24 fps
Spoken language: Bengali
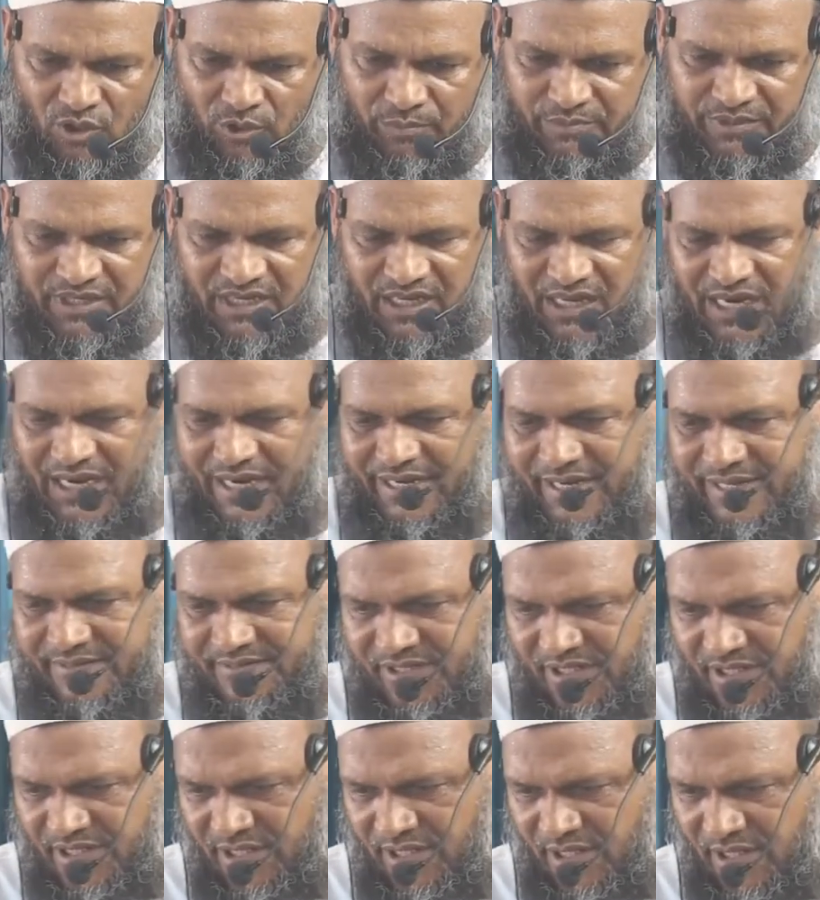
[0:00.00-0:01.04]
অমিন
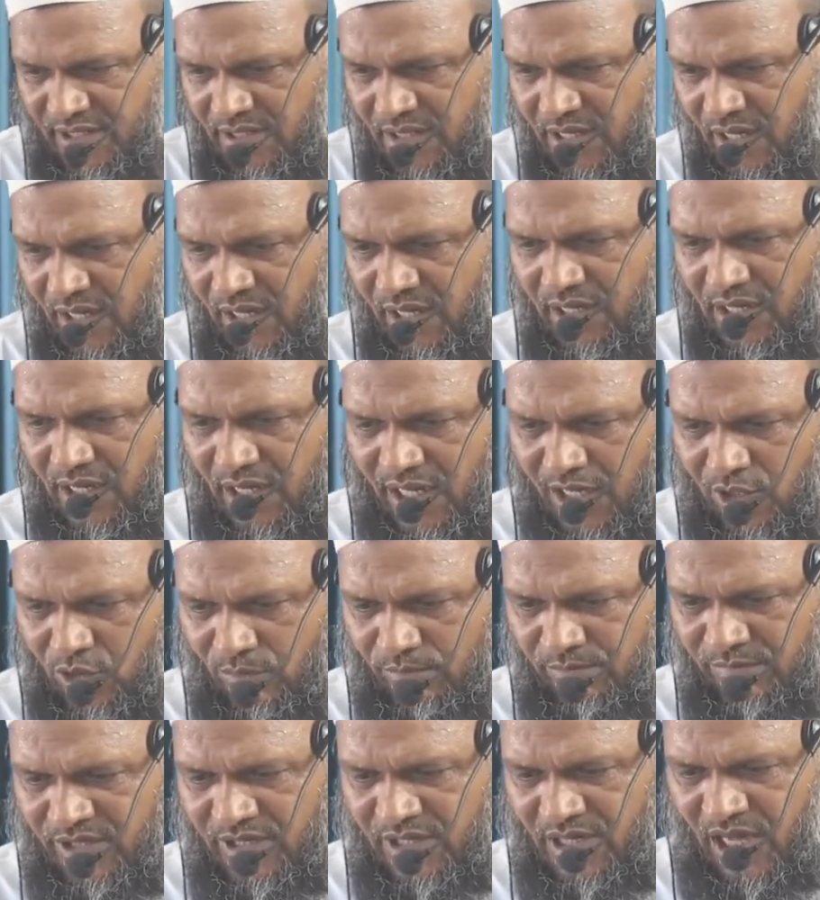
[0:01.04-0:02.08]
আয়তেহিয়ান খালা কালা
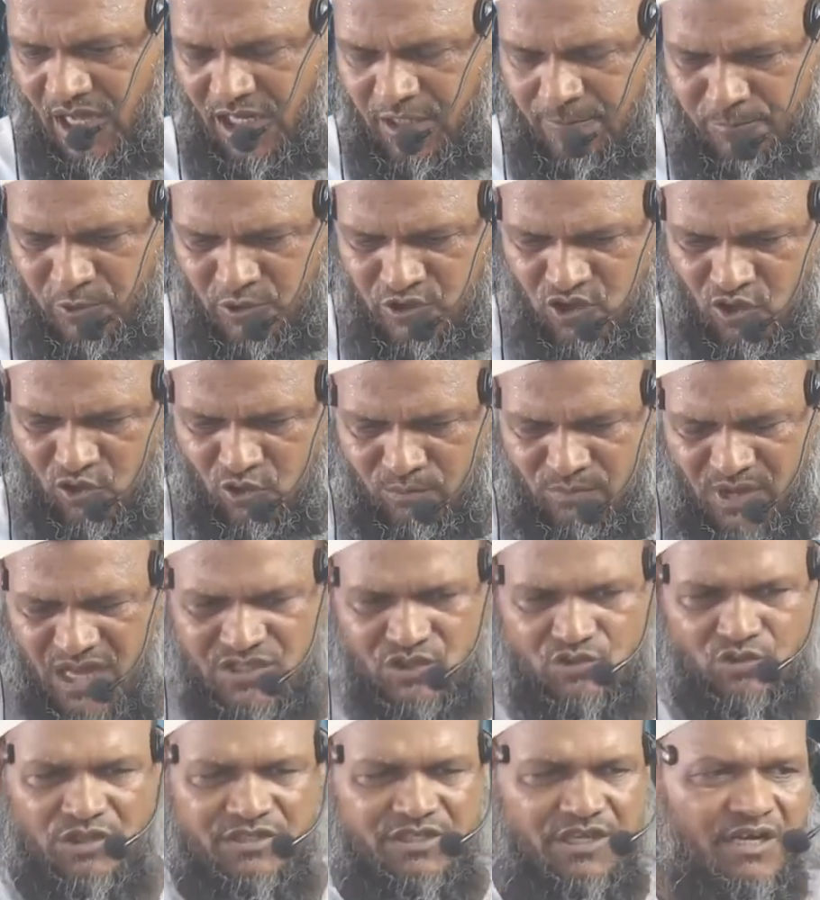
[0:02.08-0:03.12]
কম্মিন আনফসকুম
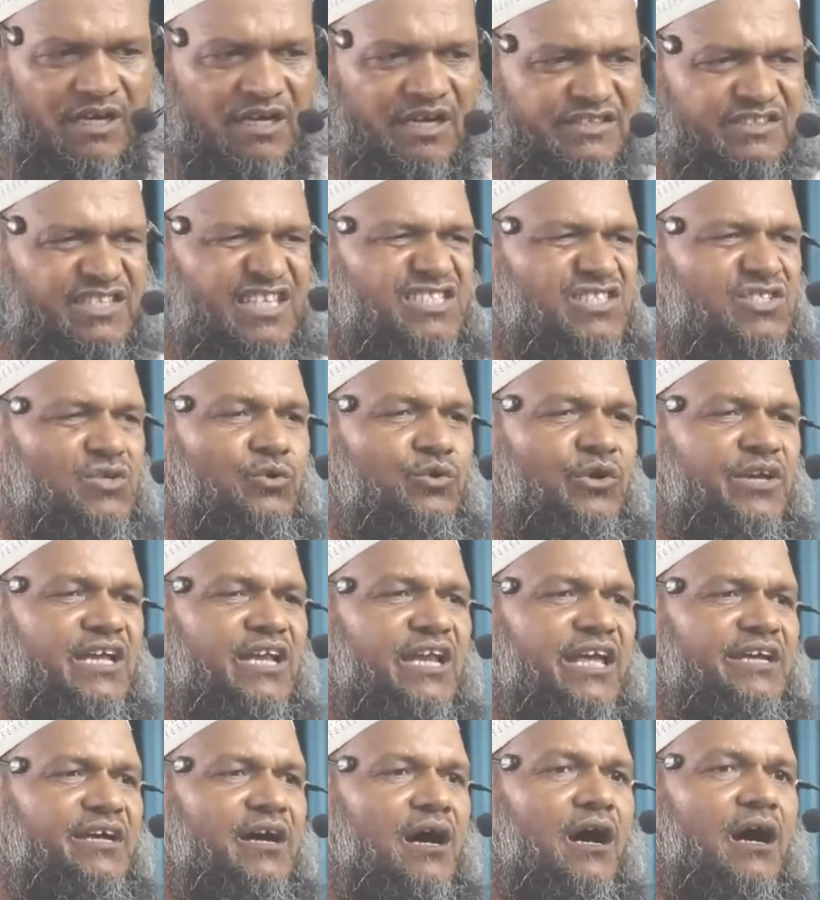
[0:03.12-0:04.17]
আজওয়াজান লেতাসকুম
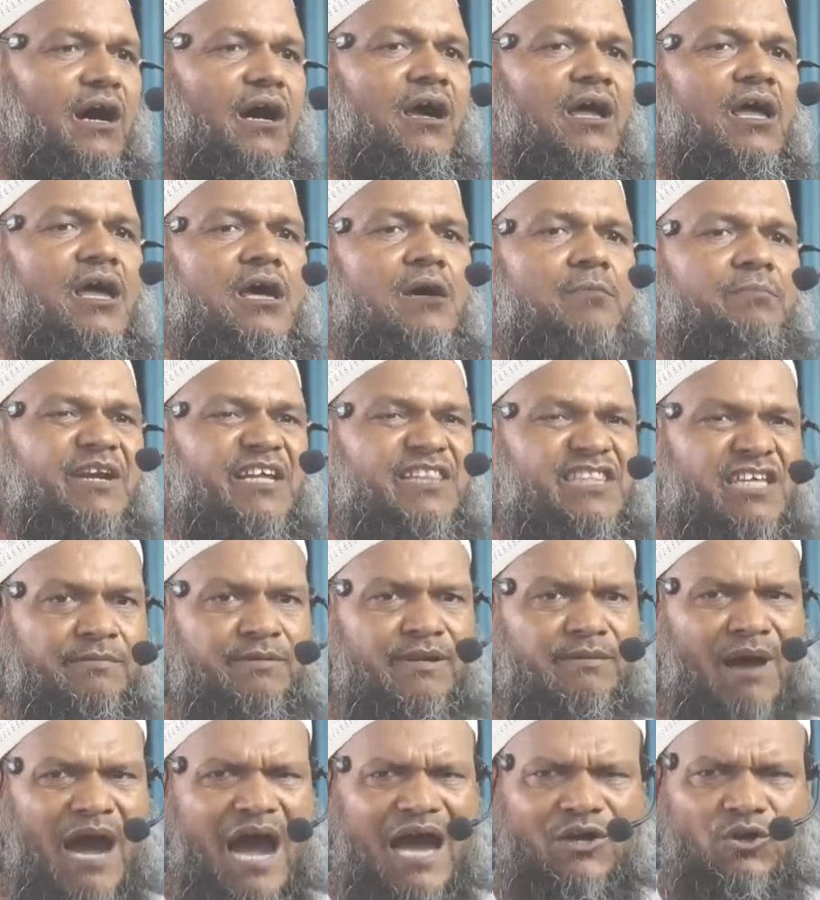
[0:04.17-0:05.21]
ইলাইহা
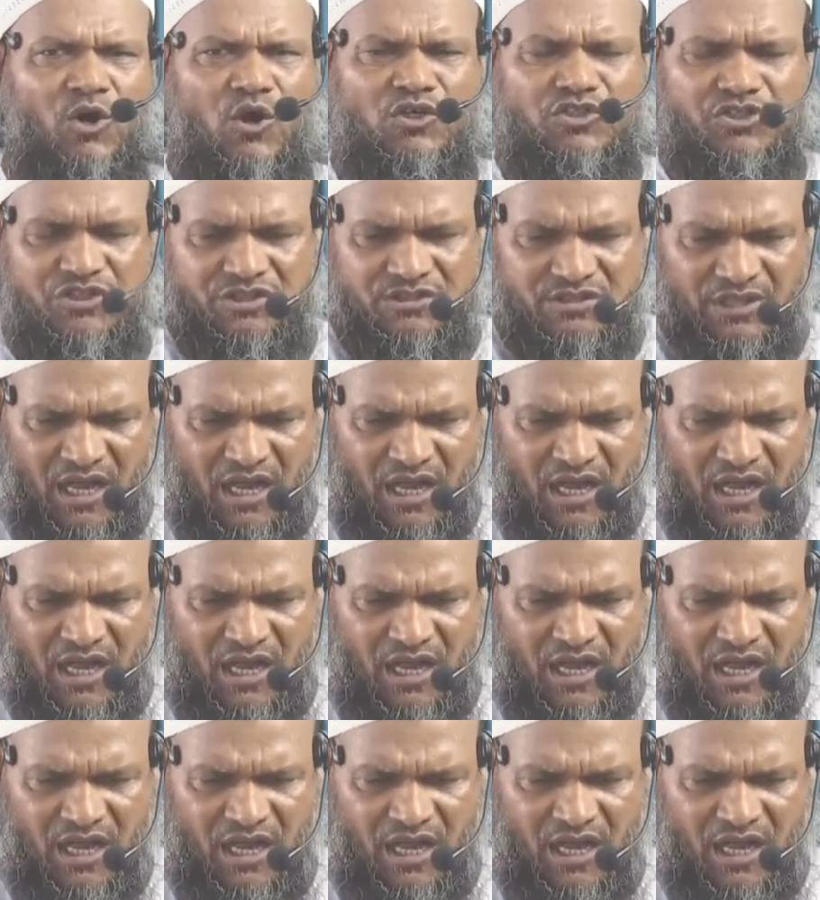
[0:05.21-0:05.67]
পৃথিবীর মানুষ